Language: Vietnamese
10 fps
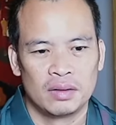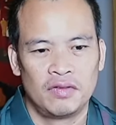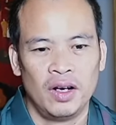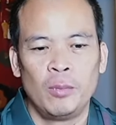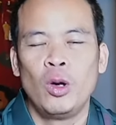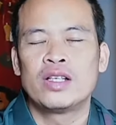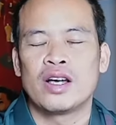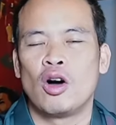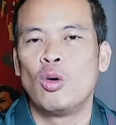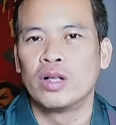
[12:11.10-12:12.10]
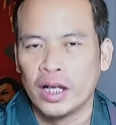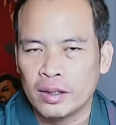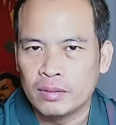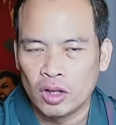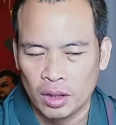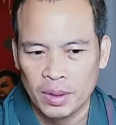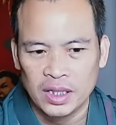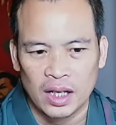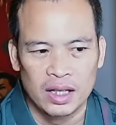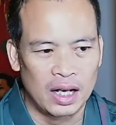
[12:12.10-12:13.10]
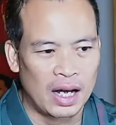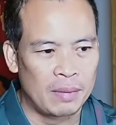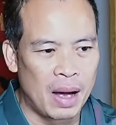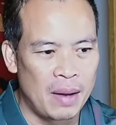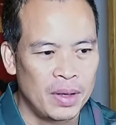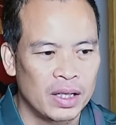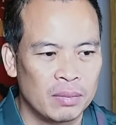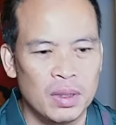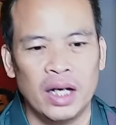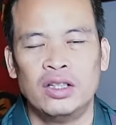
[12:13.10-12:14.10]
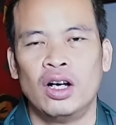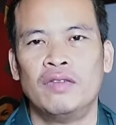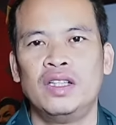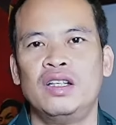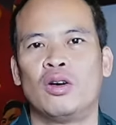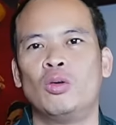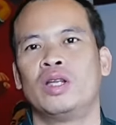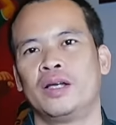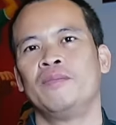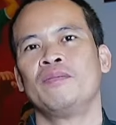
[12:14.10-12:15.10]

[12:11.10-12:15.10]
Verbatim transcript: Filip Nguyễn sẽ có quốc tịch. Còn đến bây giờ thì là ngày 30 tháng 10 rồi vẫn chưa có quốc tịch,